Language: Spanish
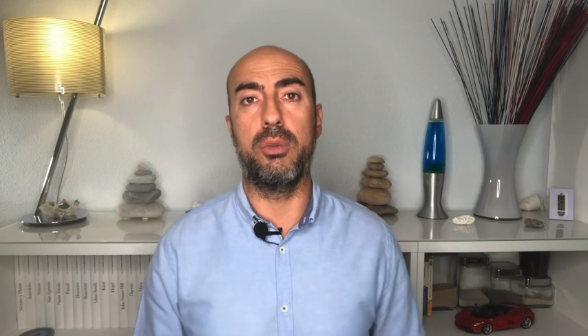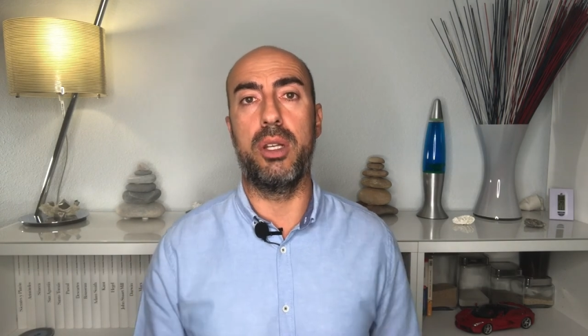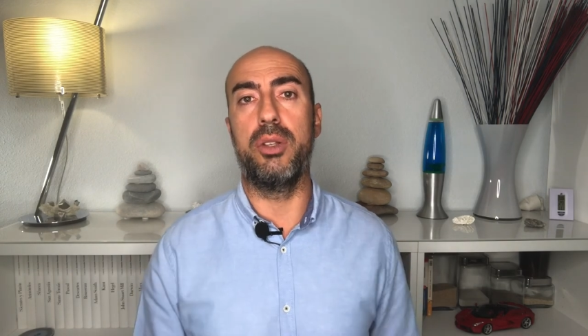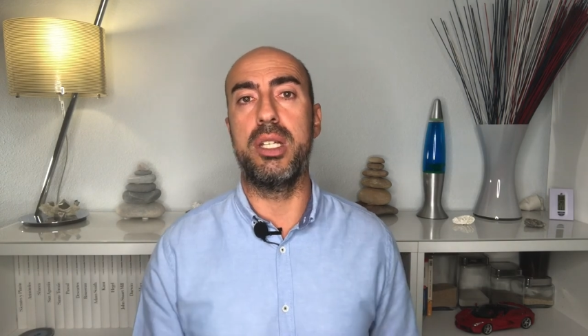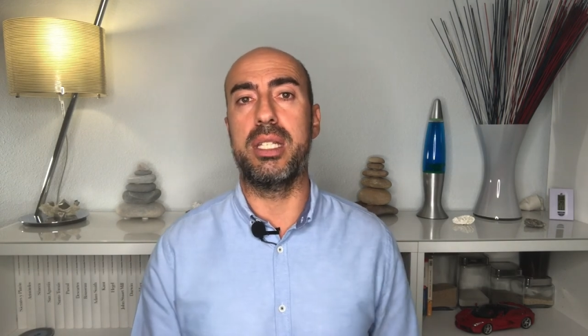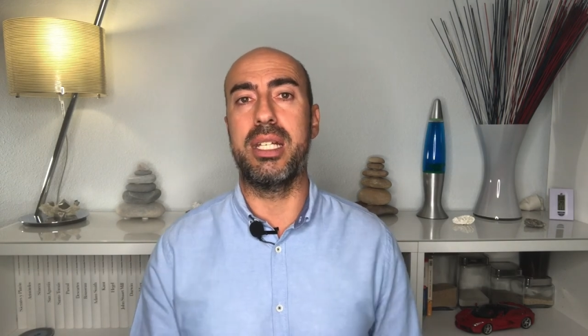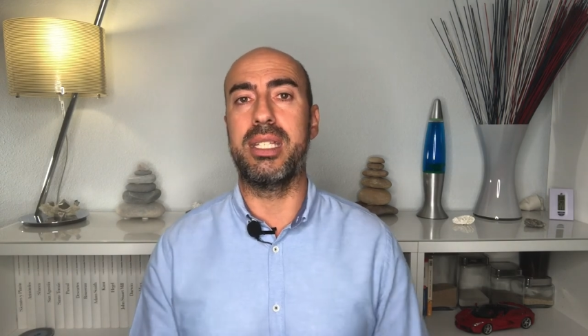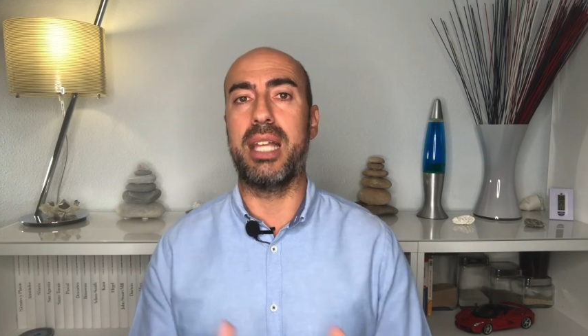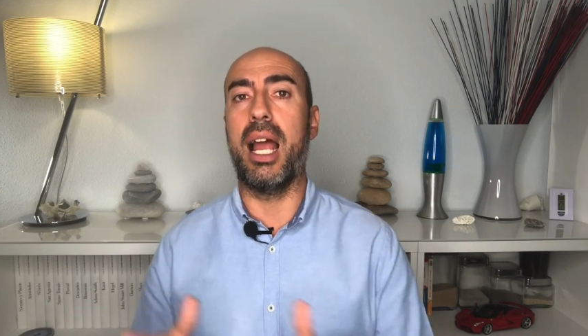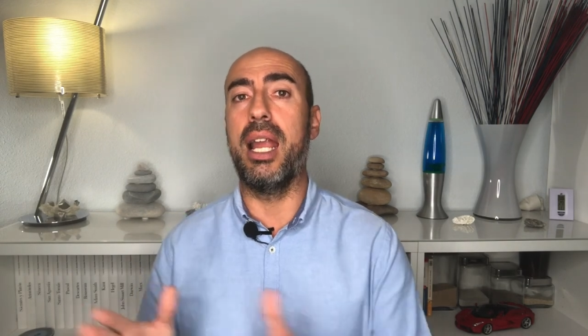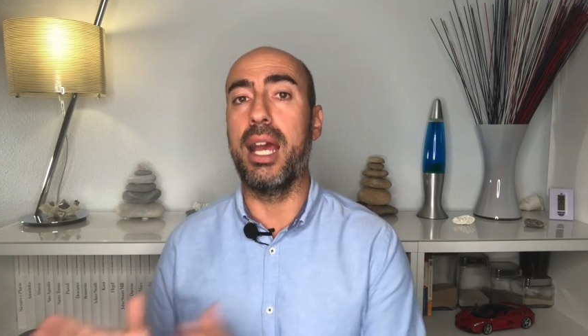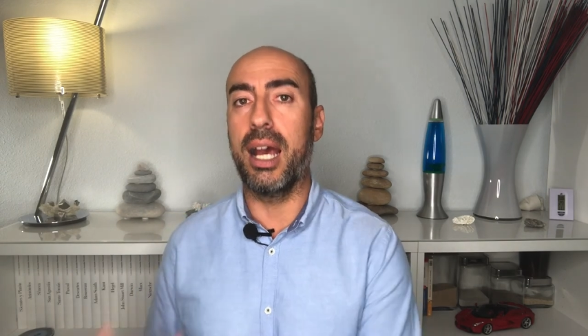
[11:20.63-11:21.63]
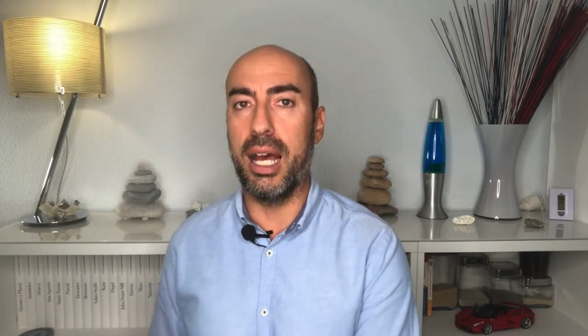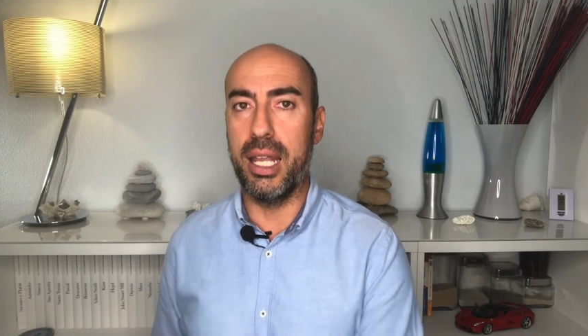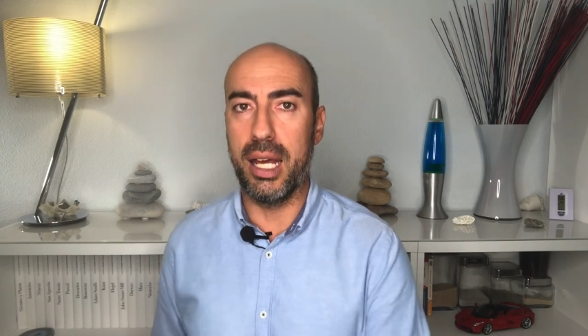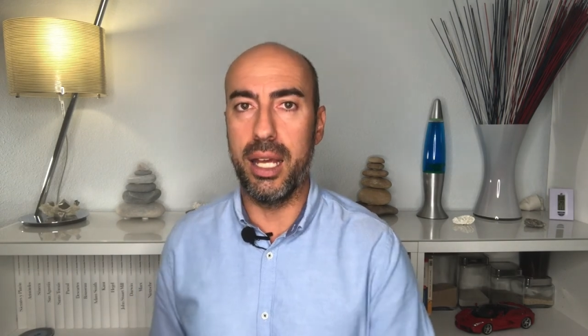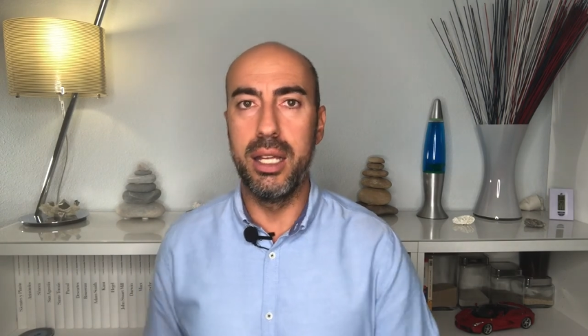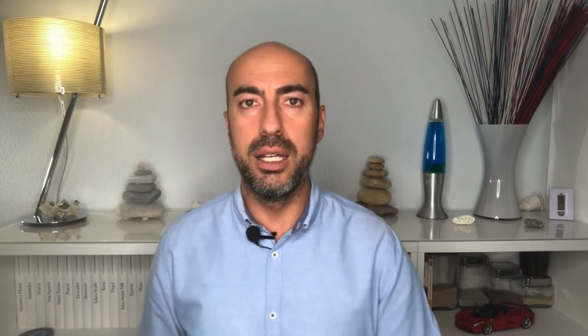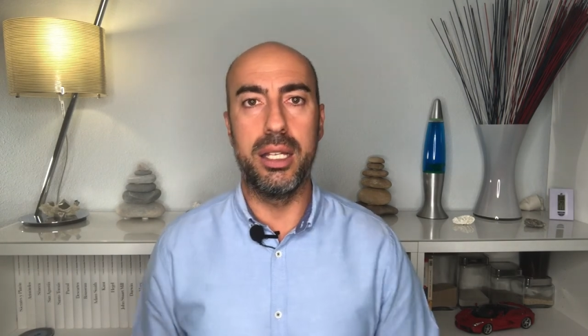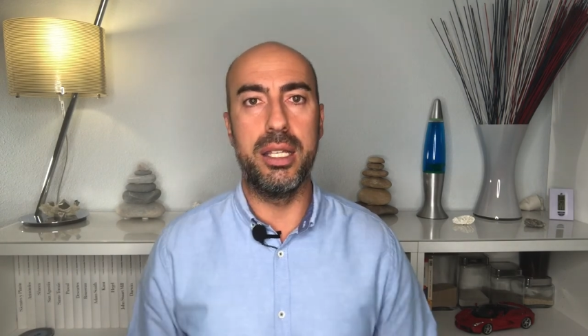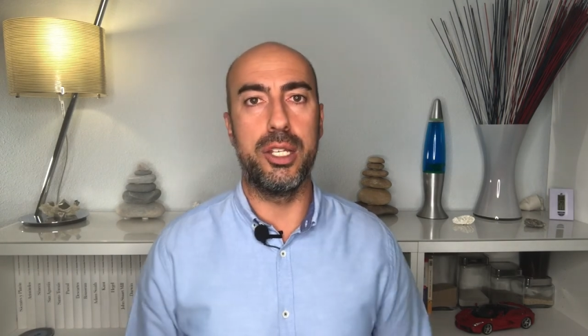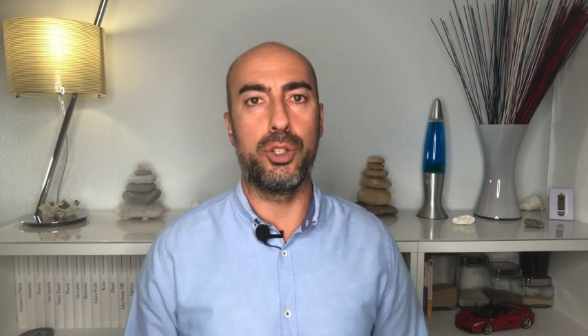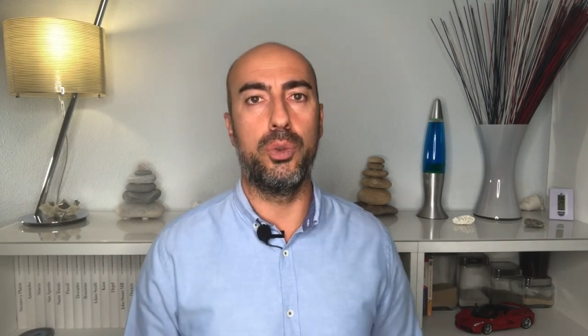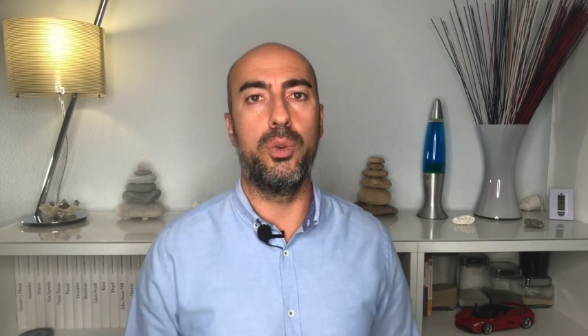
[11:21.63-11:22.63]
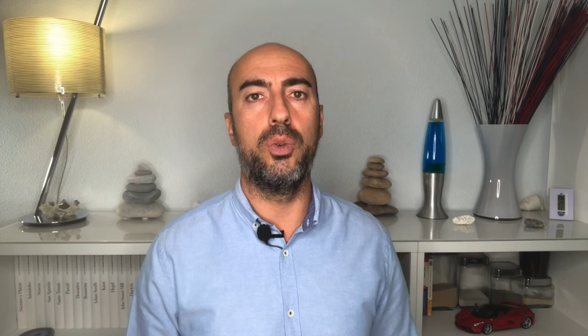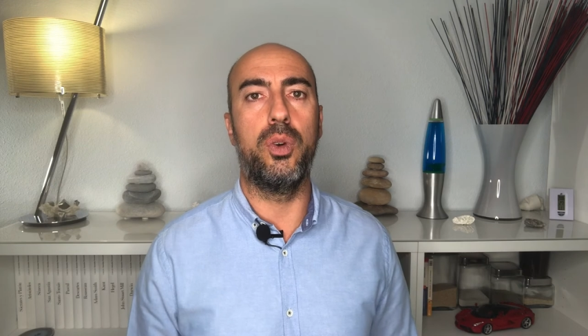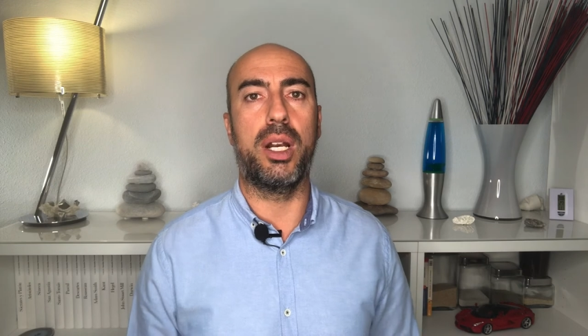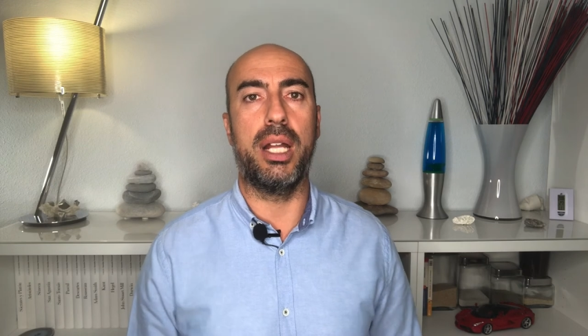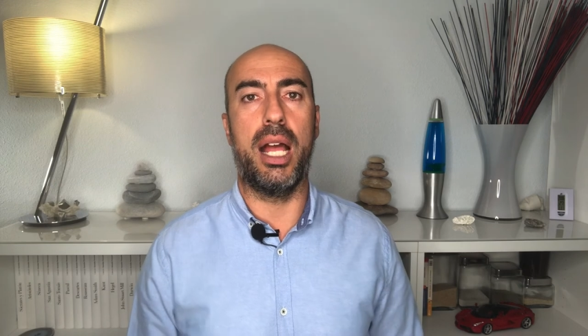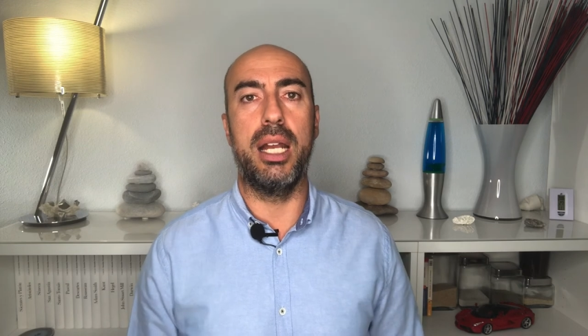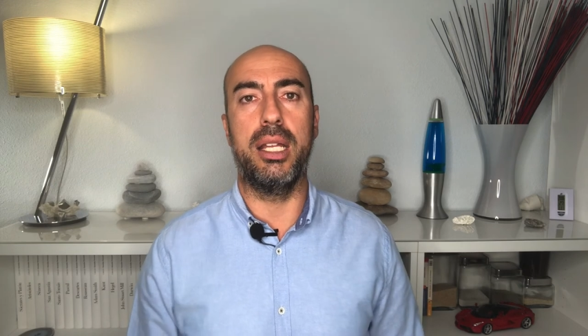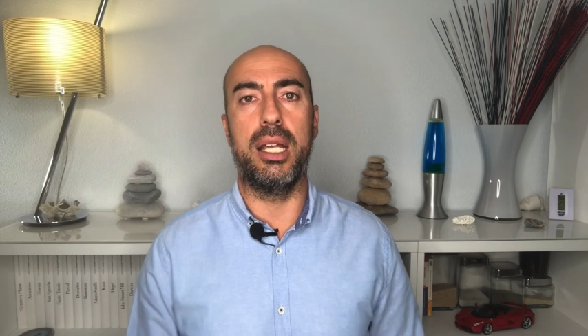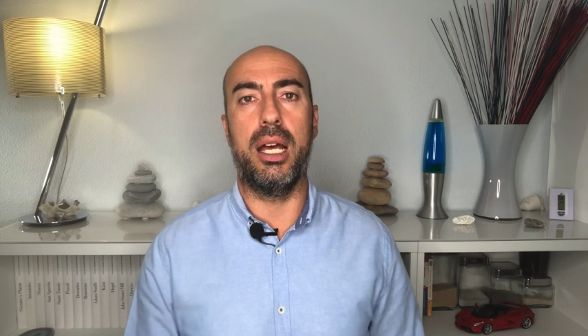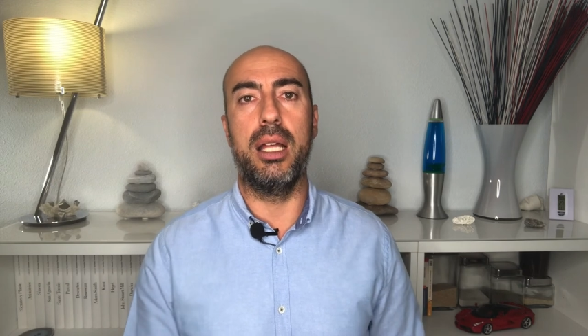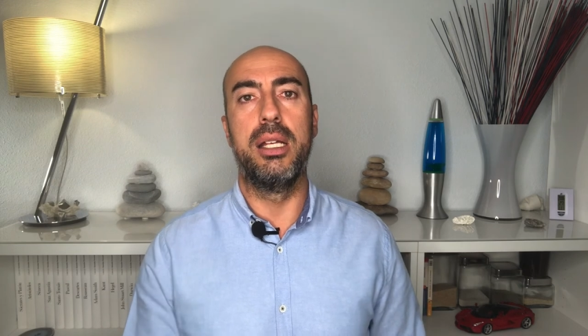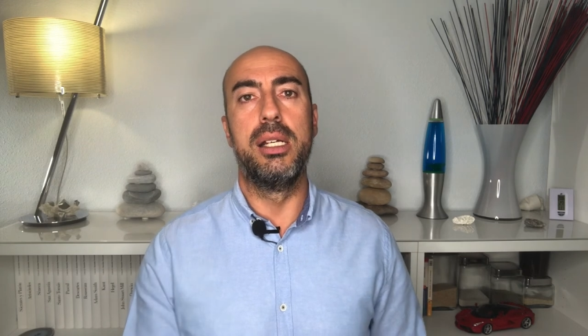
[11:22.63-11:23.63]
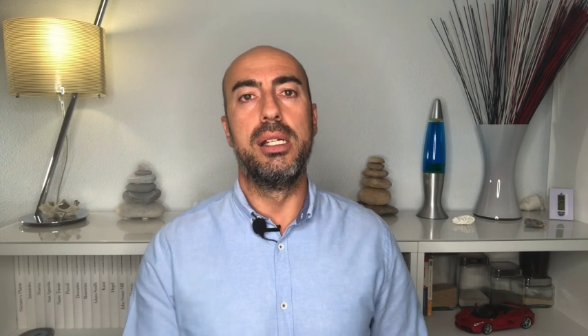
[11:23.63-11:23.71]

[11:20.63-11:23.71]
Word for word: cuando ésta está alejada de su realidad,